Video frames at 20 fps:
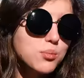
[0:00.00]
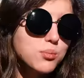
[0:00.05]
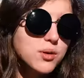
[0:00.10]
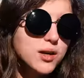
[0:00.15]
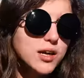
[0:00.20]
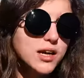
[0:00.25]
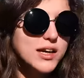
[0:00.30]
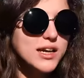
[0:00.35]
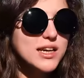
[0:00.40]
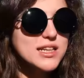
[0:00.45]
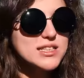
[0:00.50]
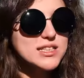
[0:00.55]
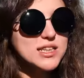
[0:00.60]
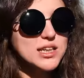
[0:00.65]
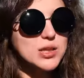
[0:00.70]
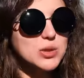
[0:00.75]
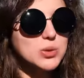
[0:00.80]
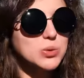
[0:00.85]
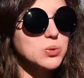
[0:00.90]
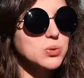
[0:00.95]
Мы как раз
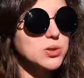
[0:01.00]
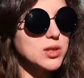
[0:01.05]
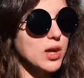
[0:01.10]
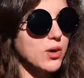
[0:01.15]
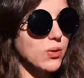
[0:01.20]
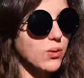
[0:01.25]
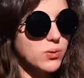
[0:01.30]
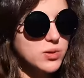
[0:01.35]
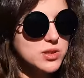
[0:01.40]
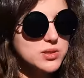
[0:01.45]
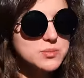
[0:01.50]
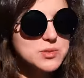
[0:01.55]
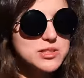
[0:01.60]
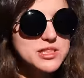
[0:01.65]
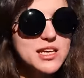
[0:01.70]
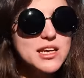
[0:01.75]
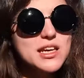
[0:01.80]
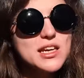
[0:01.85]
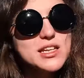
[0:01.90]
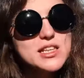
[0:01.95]
таки тут
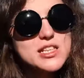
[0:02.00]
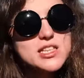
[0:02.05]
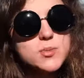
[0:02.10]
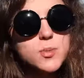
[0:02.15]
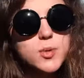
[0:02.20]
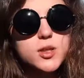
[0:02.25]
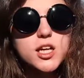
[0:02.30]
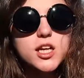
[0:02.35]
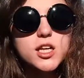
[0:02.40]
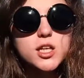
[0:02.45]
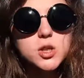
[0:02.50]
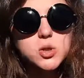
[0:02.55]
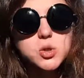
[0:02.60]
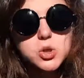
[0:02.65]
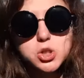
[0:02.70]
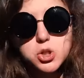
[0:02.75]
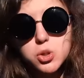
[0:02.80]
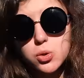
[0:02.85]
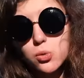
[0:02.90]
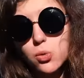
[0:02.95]
находимся, и несмотря на
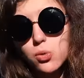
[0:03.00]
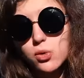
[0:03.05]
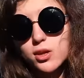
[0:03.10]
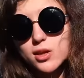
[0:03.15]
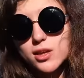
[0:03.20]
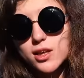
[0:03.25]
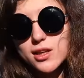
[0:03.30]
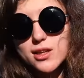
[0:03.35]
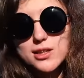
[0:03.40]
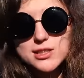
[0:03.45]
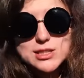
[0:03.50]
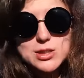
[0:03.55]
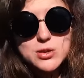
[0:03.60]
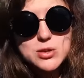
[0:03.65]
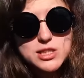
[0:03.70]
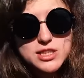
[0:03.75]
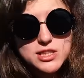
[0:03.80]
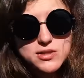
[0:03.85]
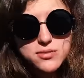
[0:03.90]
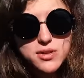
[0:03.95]
то, что куколки
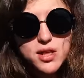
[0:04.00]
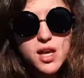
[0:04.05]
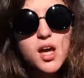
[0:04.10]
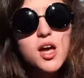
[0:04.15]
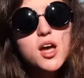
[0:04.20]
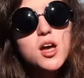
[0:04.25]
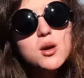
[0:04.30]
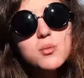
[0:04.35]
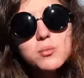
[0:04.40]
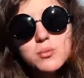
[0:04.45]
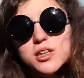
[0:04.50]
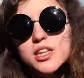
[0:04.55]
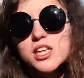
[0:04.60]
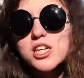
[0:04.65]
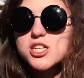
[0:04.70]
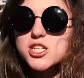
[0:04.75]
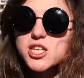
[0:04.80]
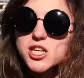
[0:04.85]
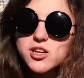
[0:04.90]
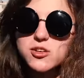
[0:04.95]
эксклюзивные, мы
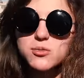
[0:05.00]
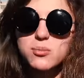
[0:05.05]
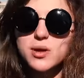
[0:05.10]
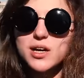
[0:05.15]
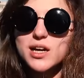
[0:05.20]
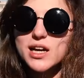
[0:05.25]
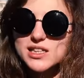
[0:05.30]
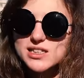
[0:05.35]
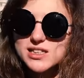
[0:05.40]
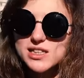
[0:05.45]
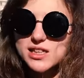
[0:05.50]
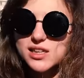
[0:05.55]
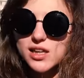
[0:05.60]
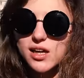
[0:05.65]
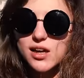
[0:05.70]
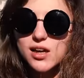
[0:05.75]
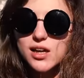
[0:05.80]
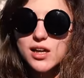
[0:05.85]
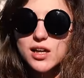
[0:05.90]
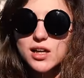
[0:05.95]
нашли их в магазине.